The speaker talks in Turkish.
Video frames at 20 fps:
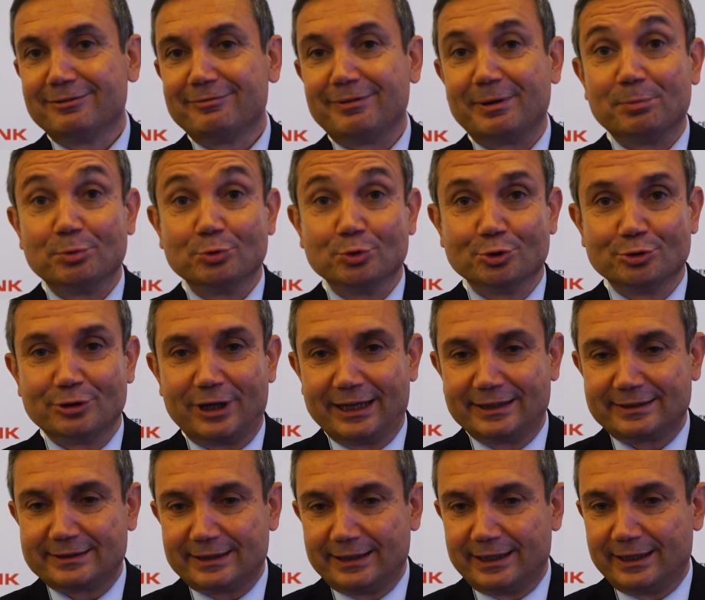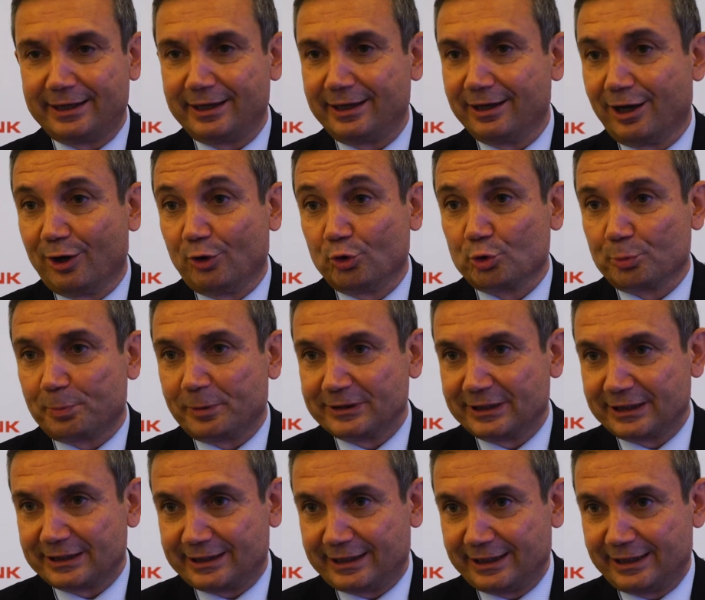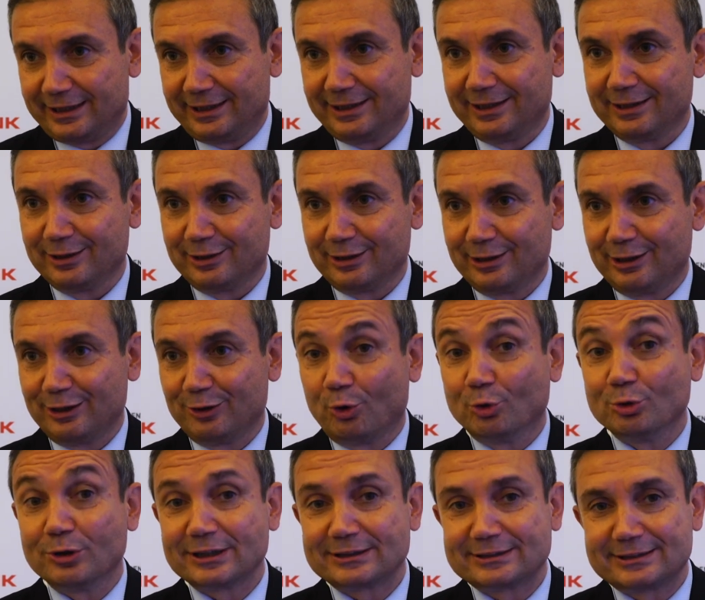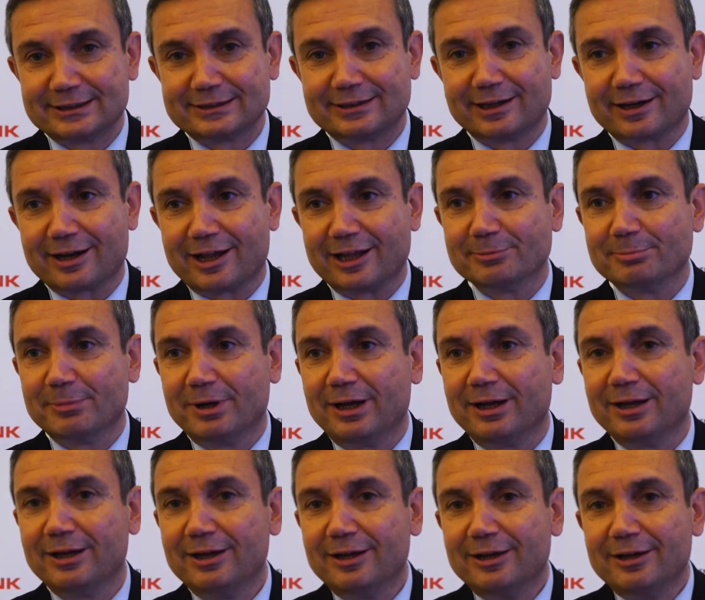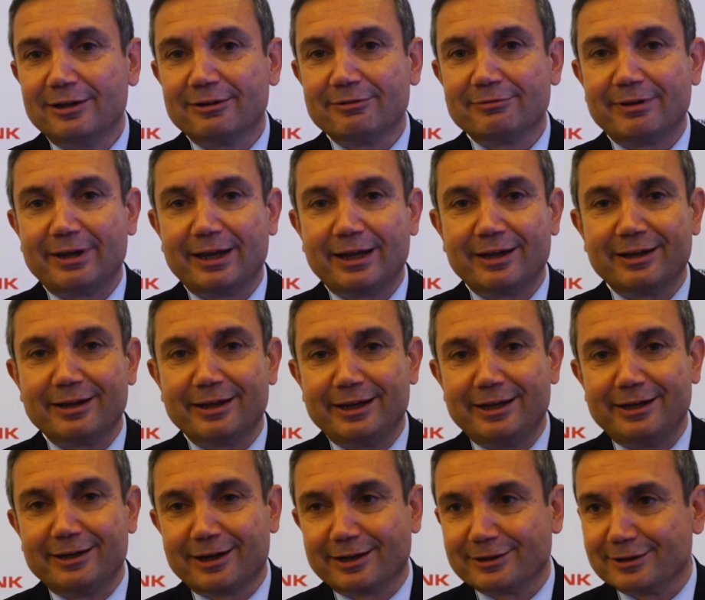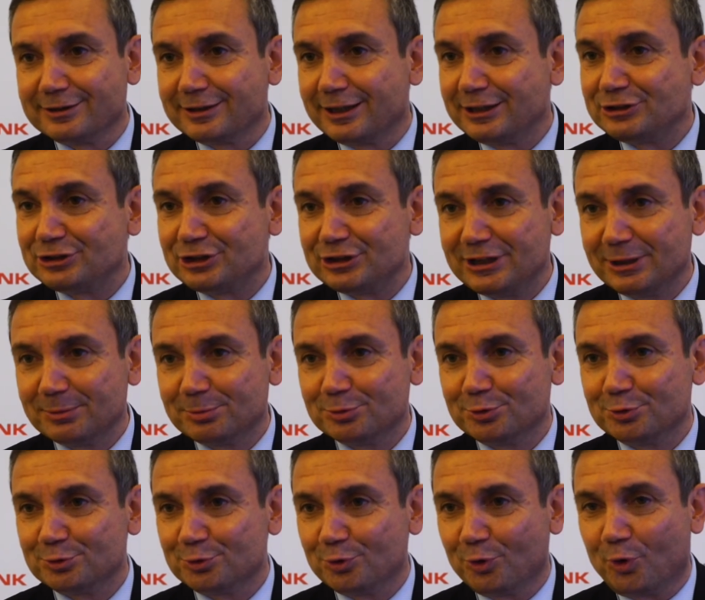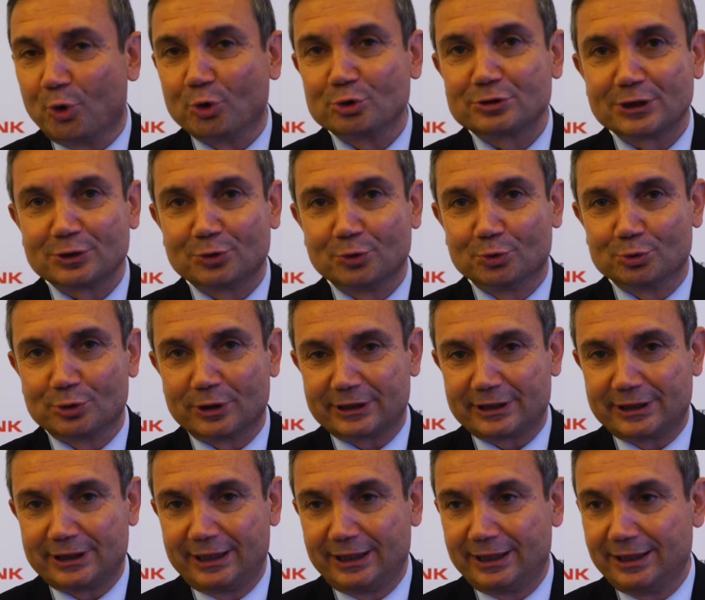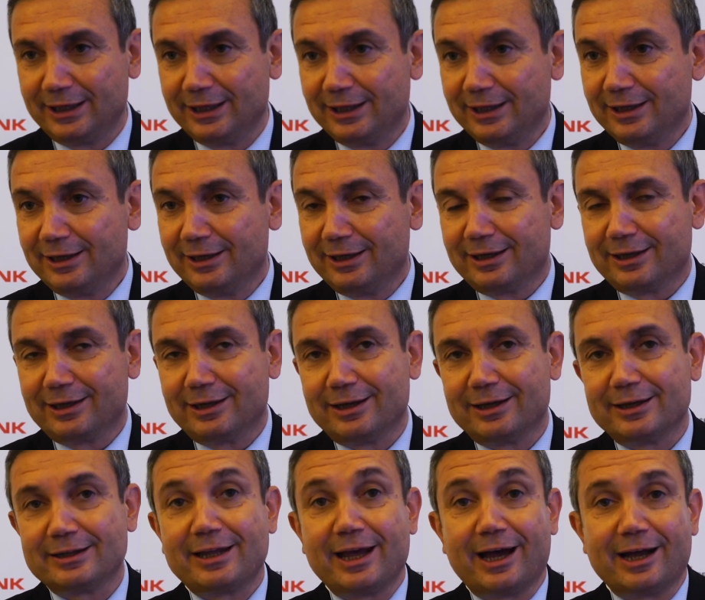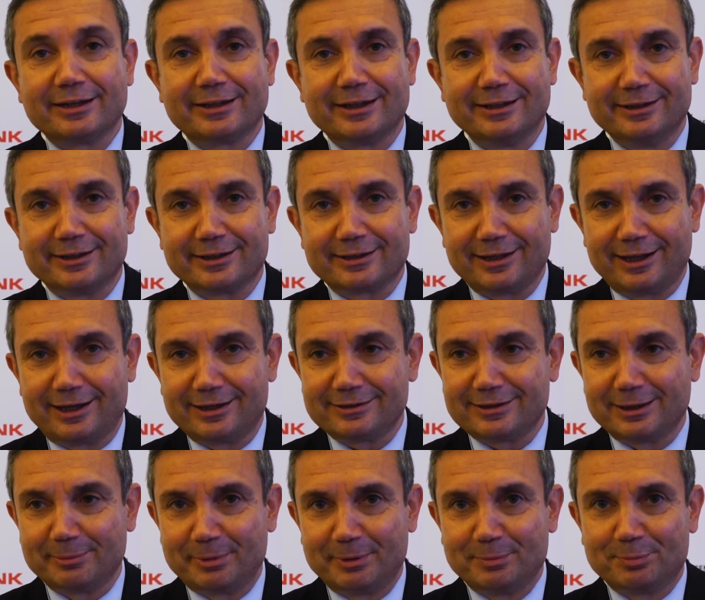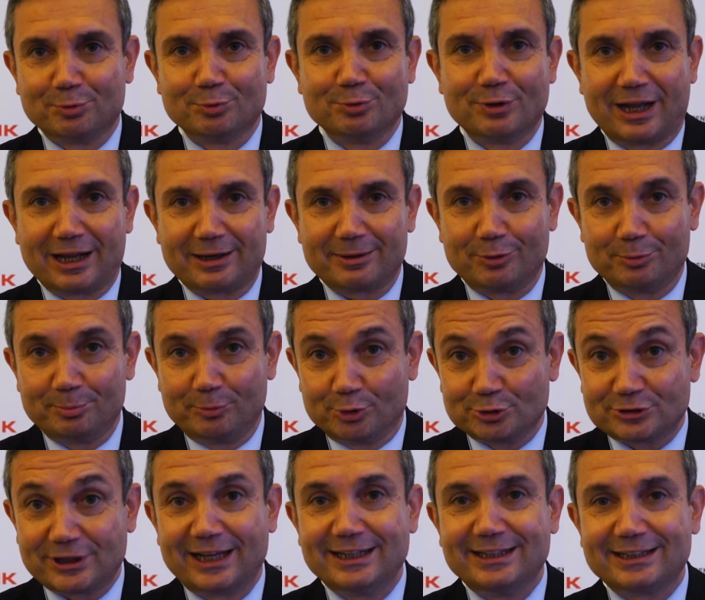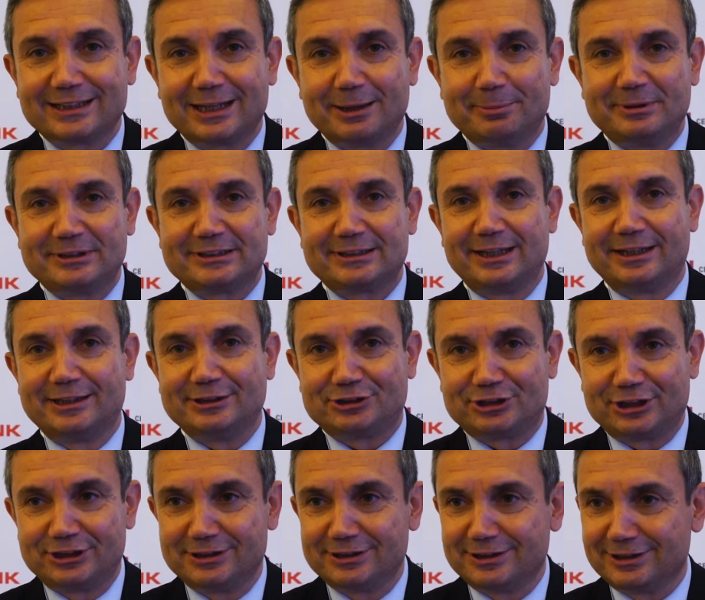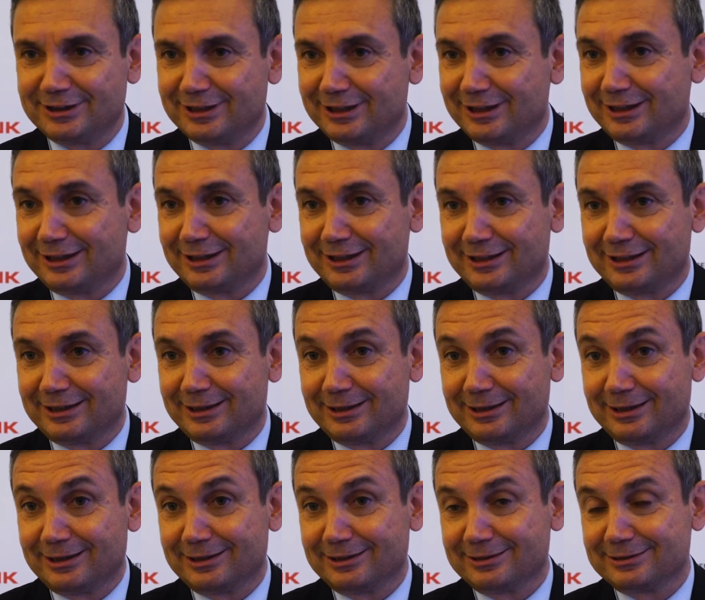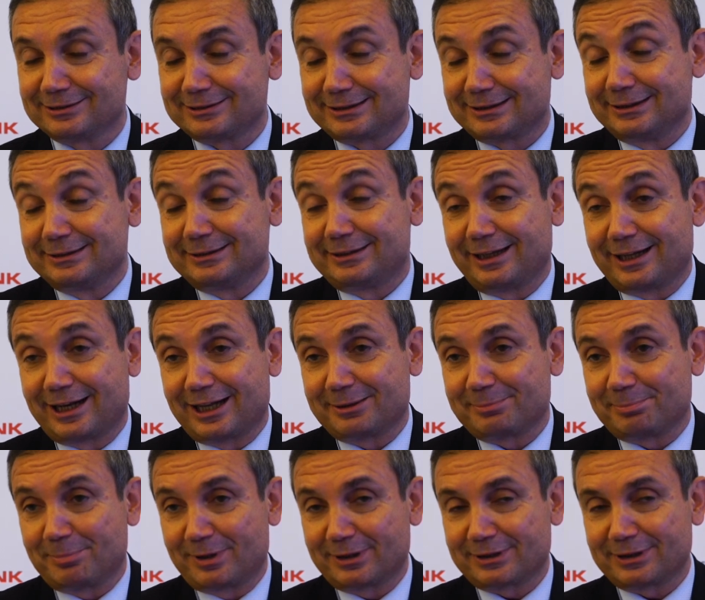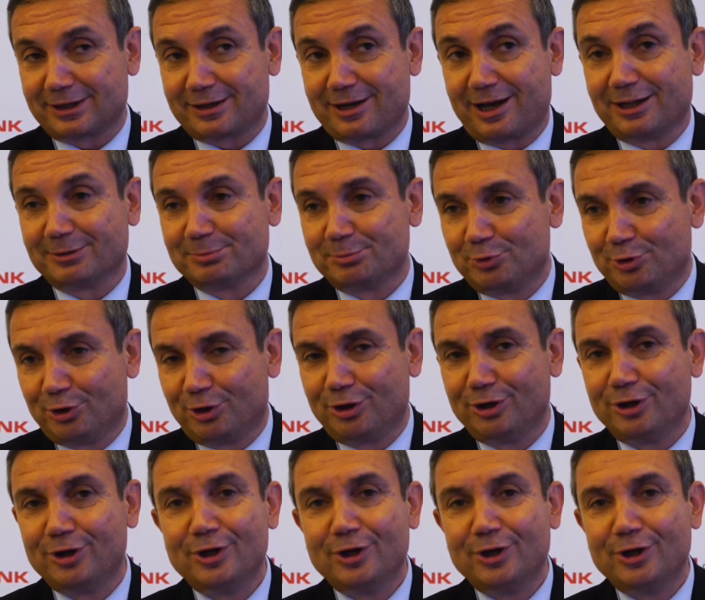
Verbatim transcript: ve bunun etkileri, Avrupa'daki e, olası daralma ve İran'ın da içinde bulunduğu Orta Doğu'daki e, gerginlikler. Tabii bunlar özellikle bizler için e, sıkıntı yaratmakla kalmıyor